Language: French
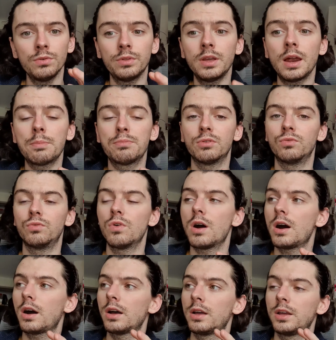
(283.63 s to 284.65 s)
on est là pour
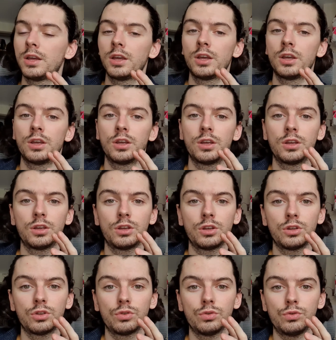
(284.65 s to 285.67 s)
voir
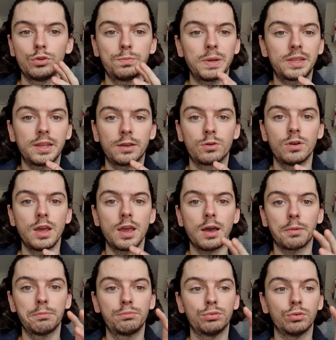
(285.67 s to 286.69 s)
du spectaculaire,
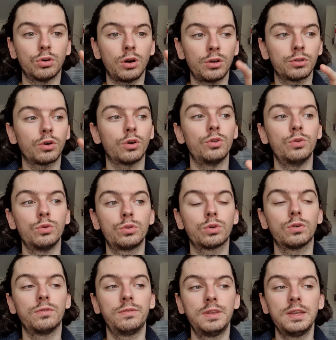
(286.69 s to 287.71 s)
pour rendre
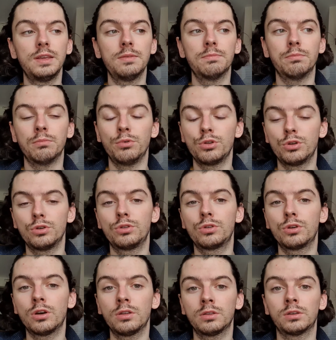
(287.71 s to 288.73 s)
notre vie
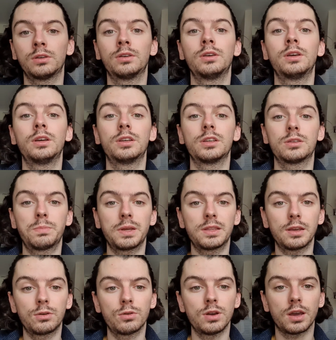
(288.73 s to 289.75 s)
monotone
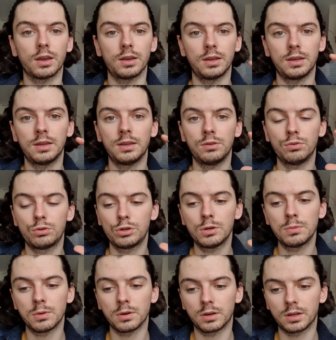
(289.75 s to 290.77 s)
spectaculaire. Et
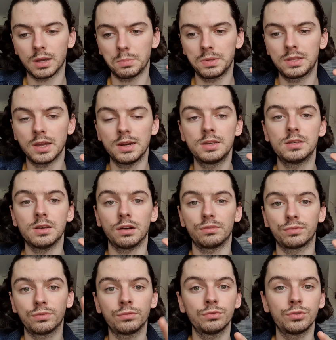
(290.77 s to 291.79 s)
YouTube capitalise à
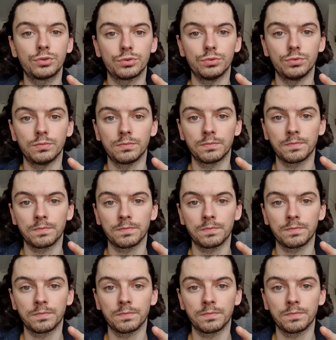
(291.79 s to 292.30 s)
fond dessus.